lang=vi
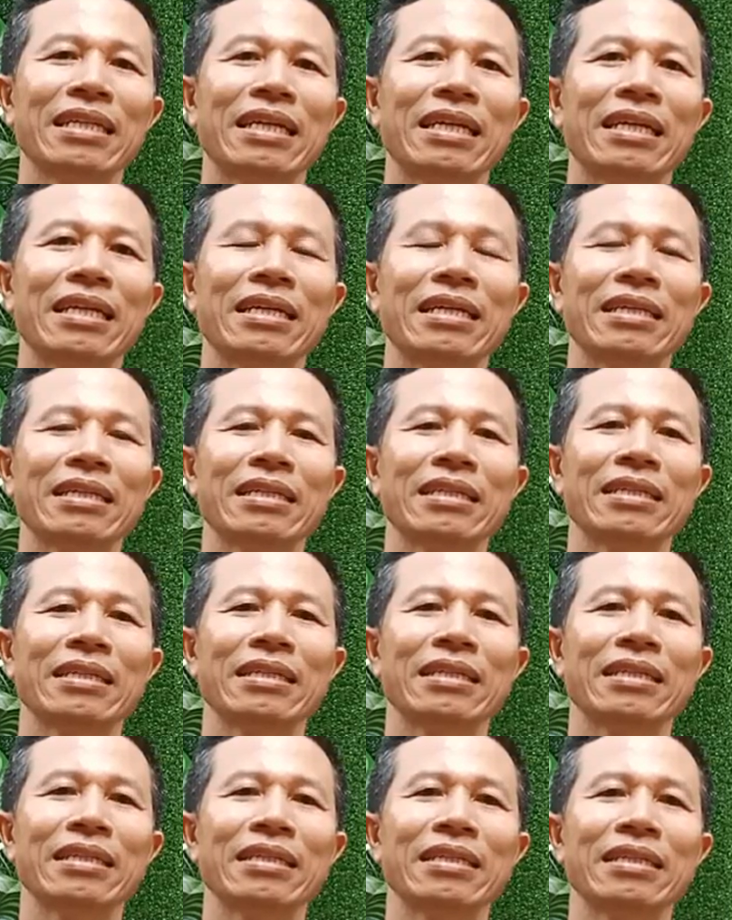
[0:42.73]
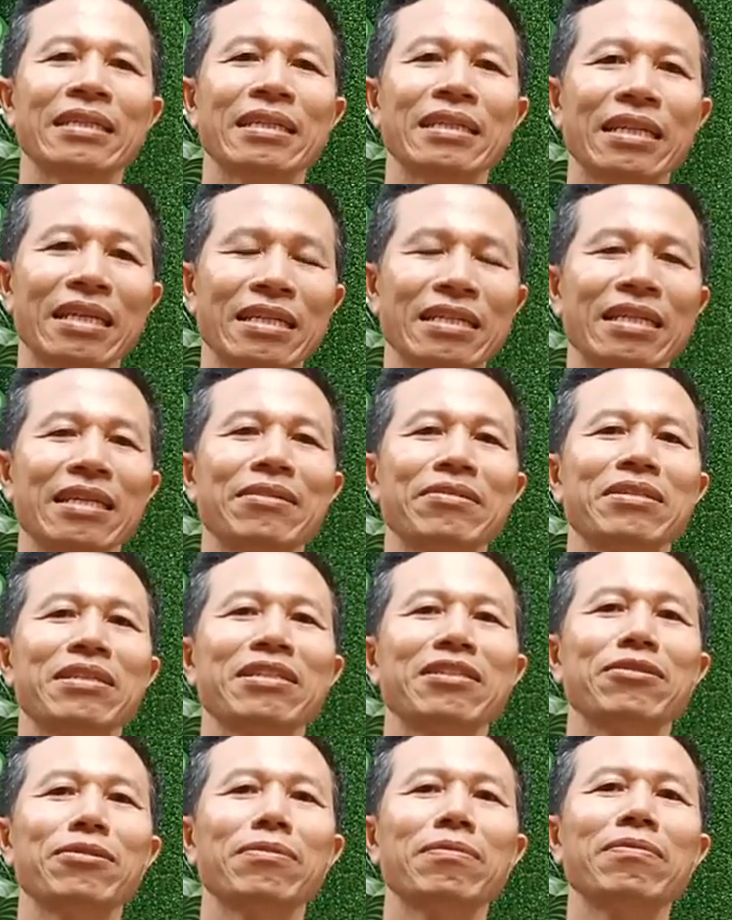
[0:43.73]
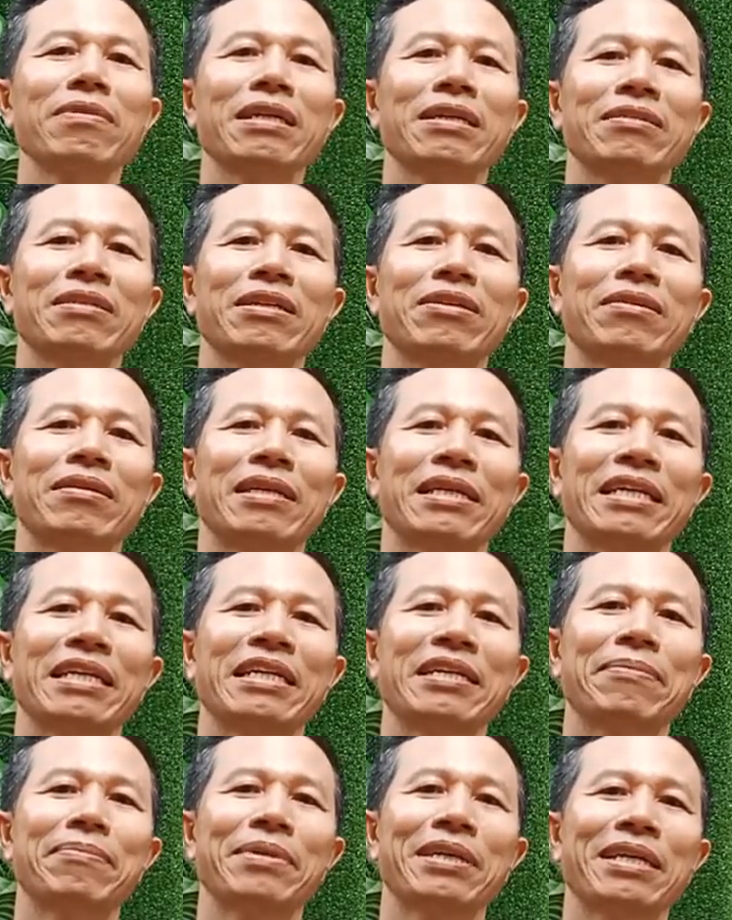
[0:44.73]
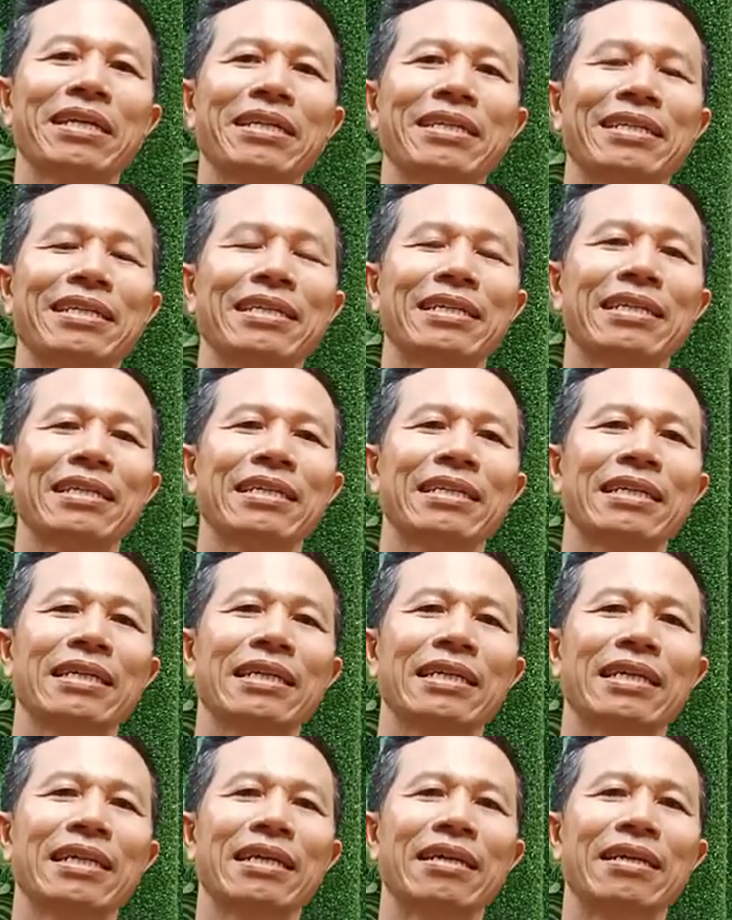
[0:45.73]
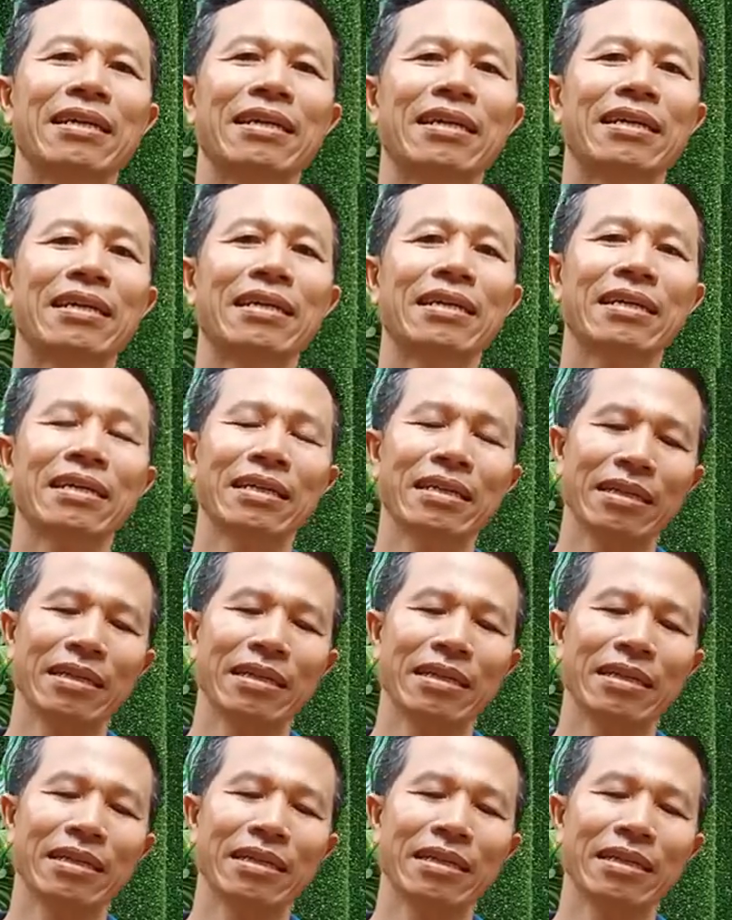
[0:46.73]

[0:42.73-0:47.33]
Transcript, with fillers: Đấy. Nhưng tại sao dí súng vào thì họ lại kìm được? Đó.